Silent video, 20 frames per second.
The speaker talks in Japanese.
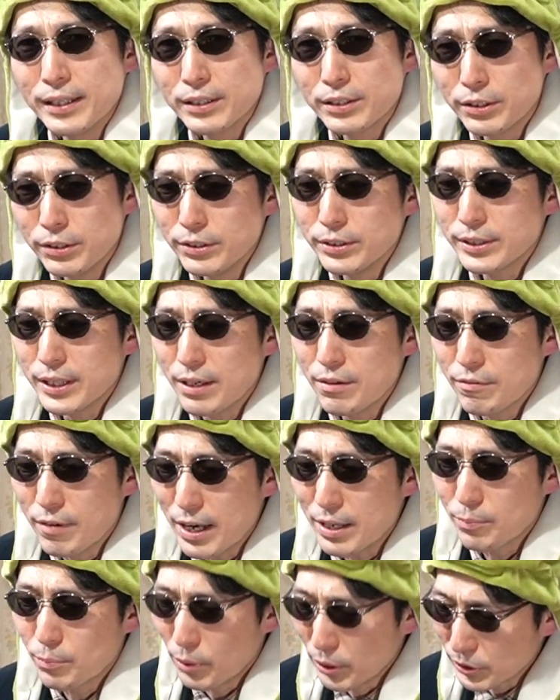
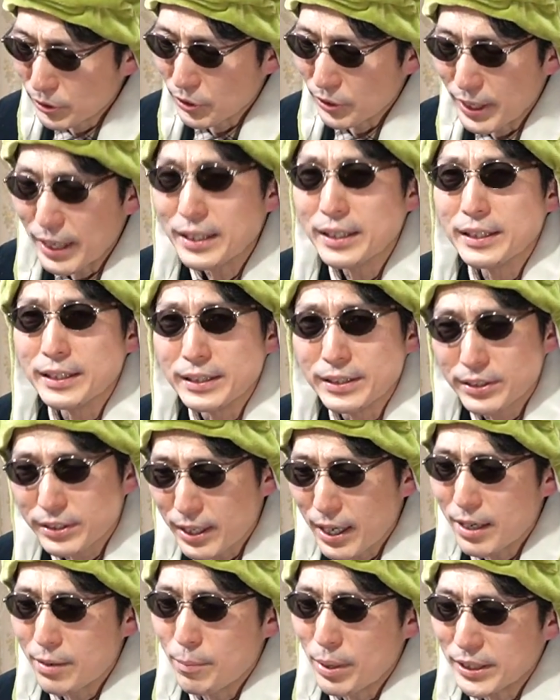9000Y ポイント何に
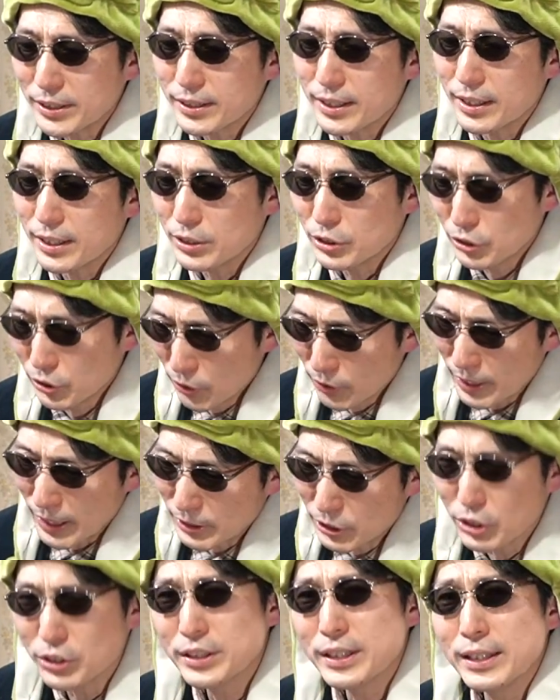使いましたでしょうか
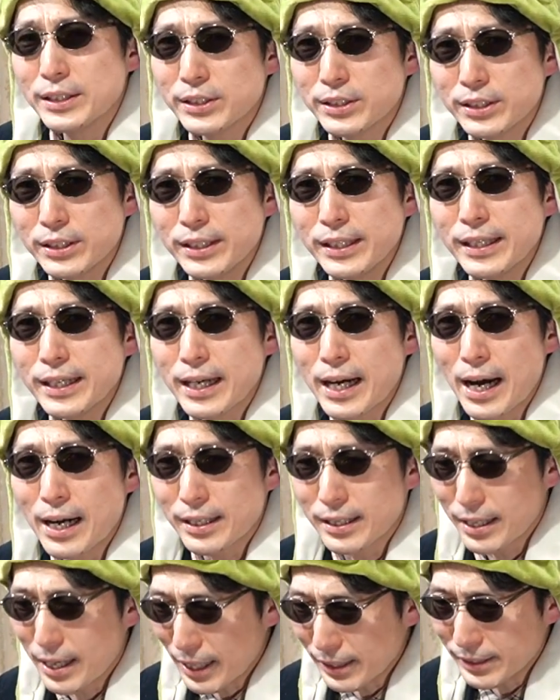そして追加
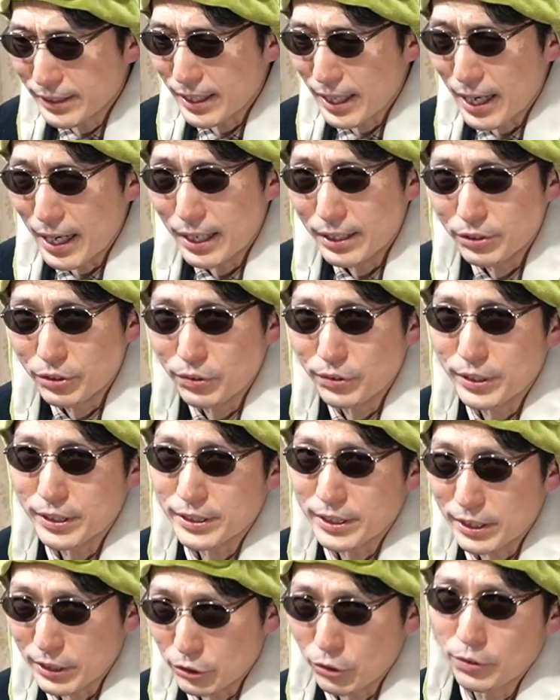ガチャどうで
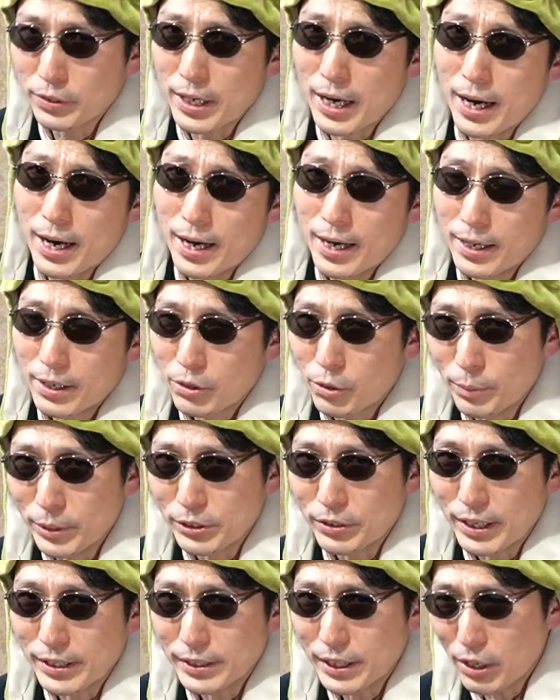したでしょうか
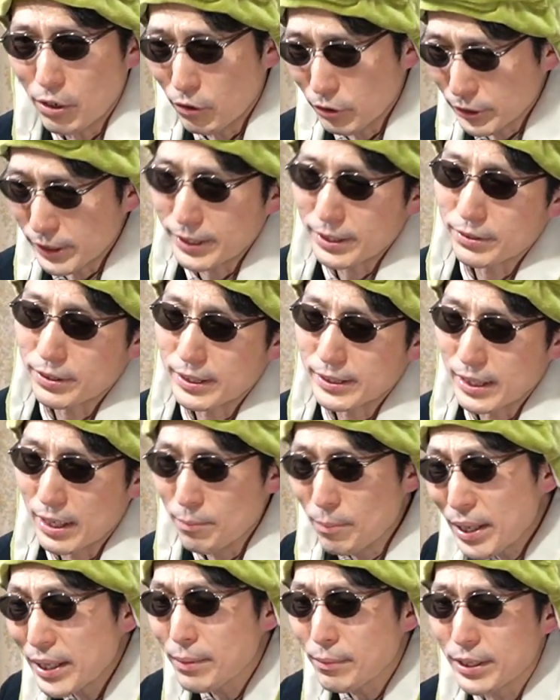コメント欄で教えてください
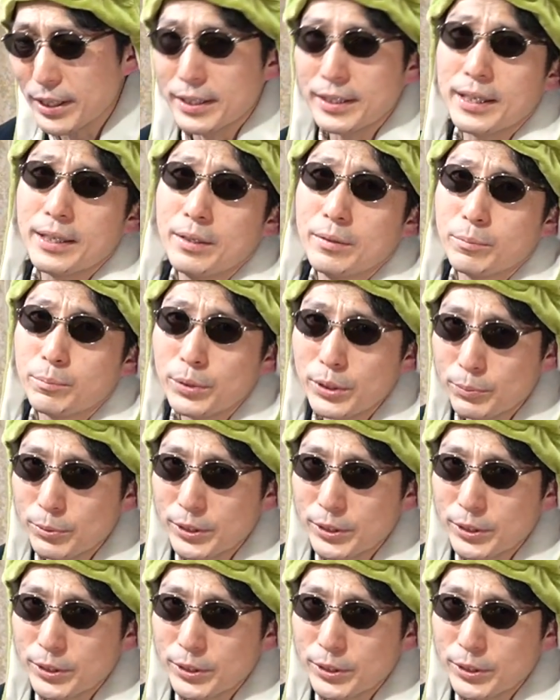まだまだねブリ